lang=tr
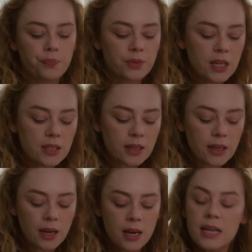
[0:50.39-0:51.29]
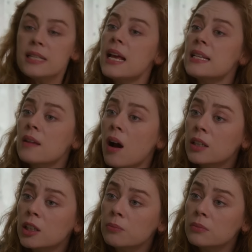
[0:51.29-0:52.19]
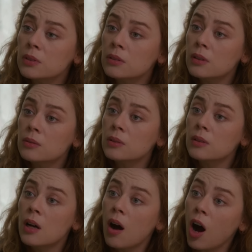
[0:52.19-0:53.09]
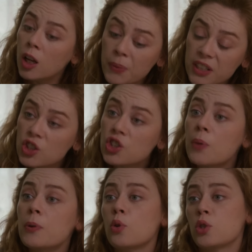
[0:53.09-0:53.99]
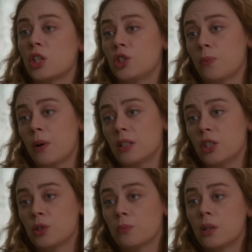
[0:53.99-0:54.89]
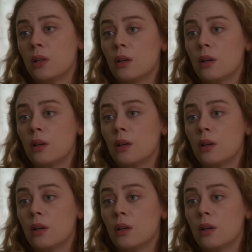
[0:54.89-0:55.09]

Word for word: Neyse ne. Neyse hakkım almak için çaba göstereceğim anneciğim.